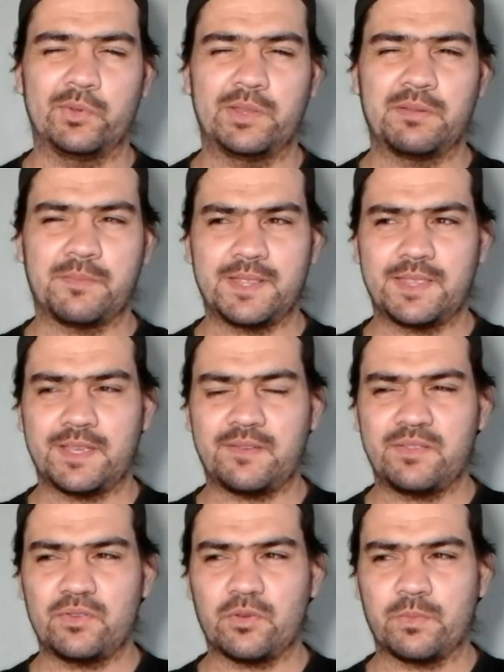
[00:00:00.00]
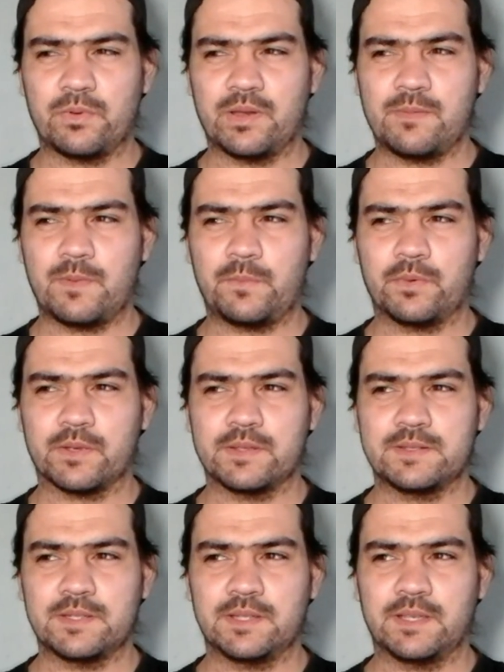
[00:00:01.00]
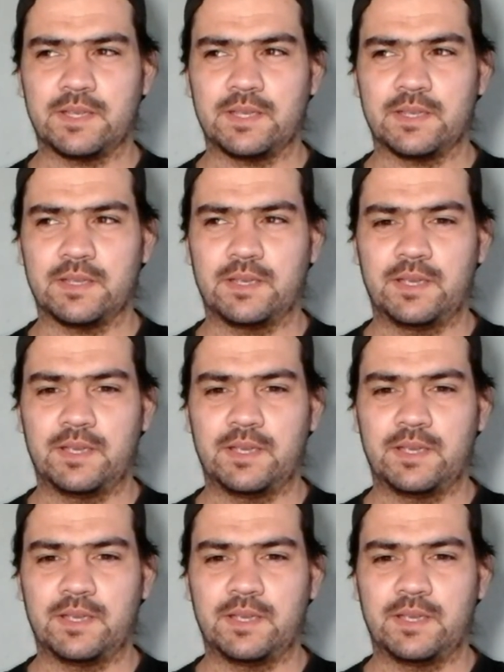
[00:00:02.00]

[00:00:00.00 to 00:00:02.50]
últimamente había unos problemas porque dicen que